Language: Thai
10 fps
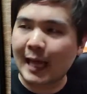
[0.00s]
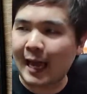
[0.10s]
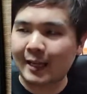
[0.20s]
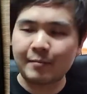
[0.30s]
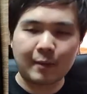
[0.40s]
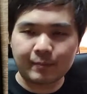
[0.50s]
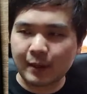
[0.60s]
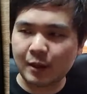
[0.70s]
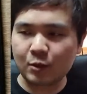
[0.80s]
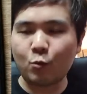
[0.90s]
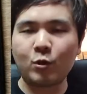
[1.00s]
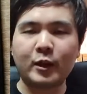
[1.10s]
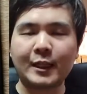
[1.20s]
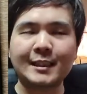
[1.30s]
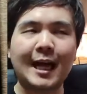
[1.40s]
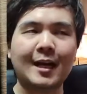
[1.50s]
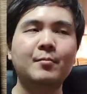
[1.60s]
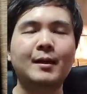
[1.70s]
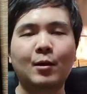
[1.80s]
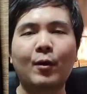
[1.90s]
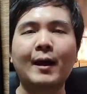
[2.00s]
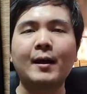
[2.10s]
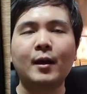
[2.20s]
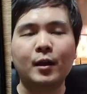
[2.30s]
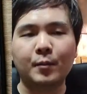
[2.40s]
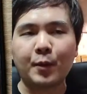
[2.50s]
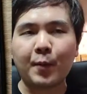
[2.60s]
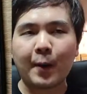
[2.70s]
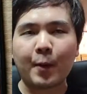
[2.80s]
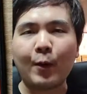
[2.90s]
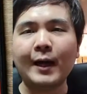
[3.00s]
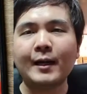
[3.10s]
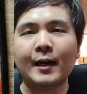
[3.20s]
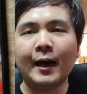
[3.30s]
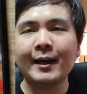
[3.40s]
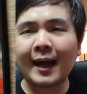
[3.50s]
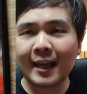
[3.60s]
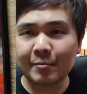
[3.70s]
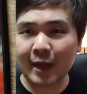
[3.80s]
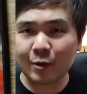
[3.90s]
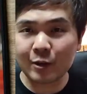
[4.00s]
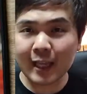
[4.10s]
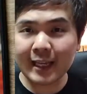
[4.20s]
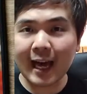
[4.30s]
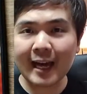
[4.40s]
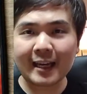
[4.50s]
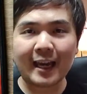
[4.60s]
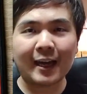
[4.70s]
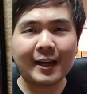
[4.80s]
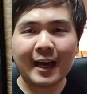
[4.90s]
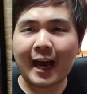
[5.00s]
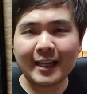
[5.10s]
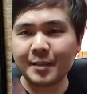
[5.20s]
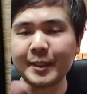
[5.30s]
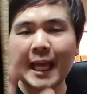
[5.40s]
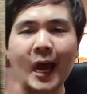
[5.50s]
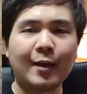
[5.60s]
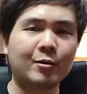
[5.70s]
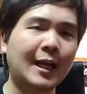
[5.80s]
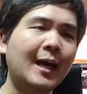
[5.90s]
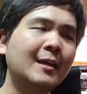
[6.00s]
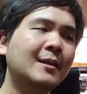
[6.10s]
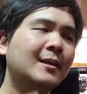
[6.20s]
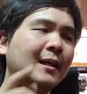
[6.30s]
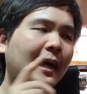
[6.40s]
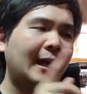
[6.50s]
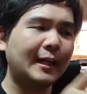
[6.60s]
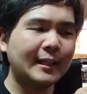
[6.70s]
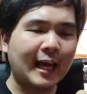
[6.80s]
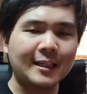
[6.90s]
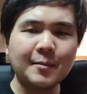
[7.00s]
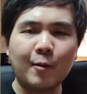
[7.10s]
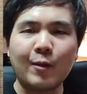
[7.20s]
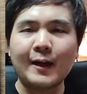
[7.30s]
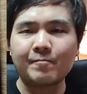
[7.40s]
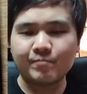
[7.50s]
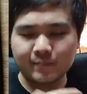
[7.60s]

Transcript: ถ่ายกันแบบในสตูแล้วเซตฉากขึ้นมาแต่ว่าสปิลเบิร์กบอกว่า เฮ้ยการทำหนังรถไล่ล่ากันอ่ะไอยังไม่ถ่ายหรอกนะ ไอหนังที่แบบว่า